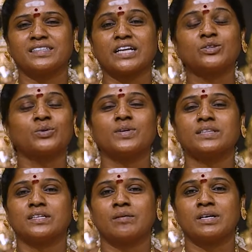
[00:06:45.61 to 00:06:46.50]

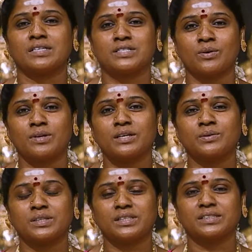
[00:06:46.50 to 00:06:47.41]
தத்துவத்தை நமக்கு சொல்லி
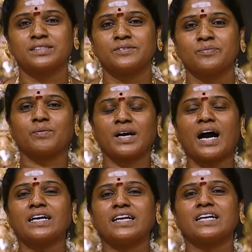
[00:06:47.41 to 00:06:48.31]
கொடுக்குது
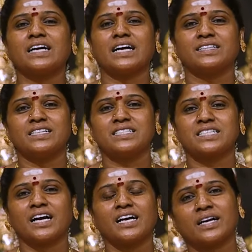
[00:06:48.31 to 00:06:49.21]
ஆண்டாள்
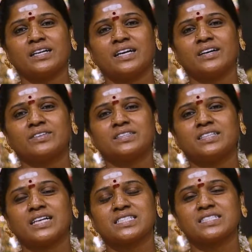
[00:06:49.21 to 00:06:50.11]
காதலிச்சா கண்ணனை
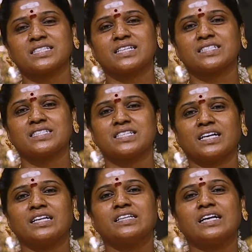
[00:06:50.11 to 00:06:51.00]
வந்து ரசிச்சு ரசிச்சு
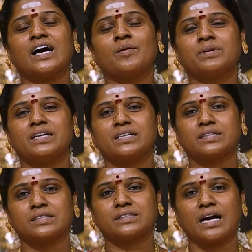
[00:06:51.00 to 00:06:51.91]
எழுதுனா
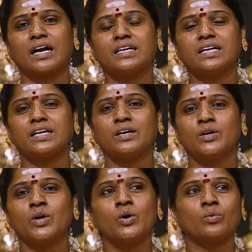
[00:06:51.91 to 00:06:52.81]
அப்படின்றத தாண்டி
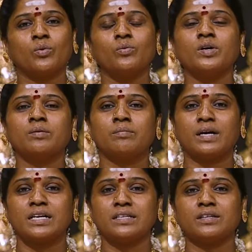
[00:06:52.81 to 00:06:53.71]
ஒவ்வொரு
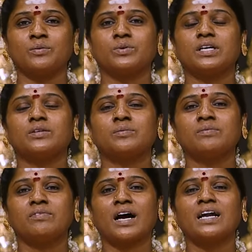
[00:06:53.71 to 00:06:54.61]
மனித உயிரும்
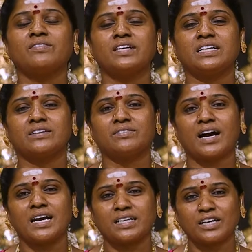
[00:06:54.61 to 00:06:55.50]
வாழ வேண்டிய
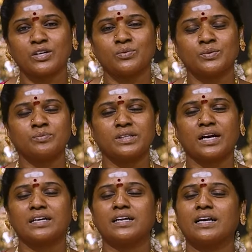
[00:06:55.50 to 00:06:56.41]
வாழ்க்கையவும் இந்த
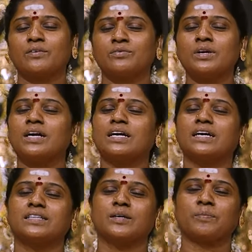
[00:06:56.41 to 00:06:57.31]
ஆண்டால் அவ்வளோ
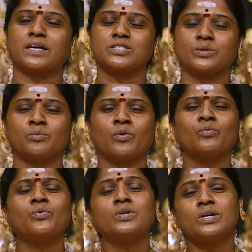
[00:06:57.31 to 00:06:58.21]
அழகா அந்த பாசுரம்
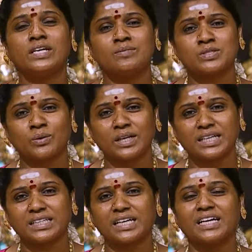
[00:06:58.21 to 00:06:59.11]
ஒவ்வொன்றுலையும்
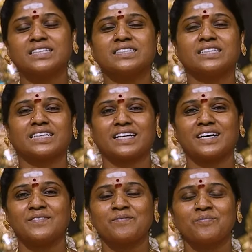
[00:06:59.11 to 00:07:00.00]
சொல்லிக்கிட்டே இருந்திருக்கிறார்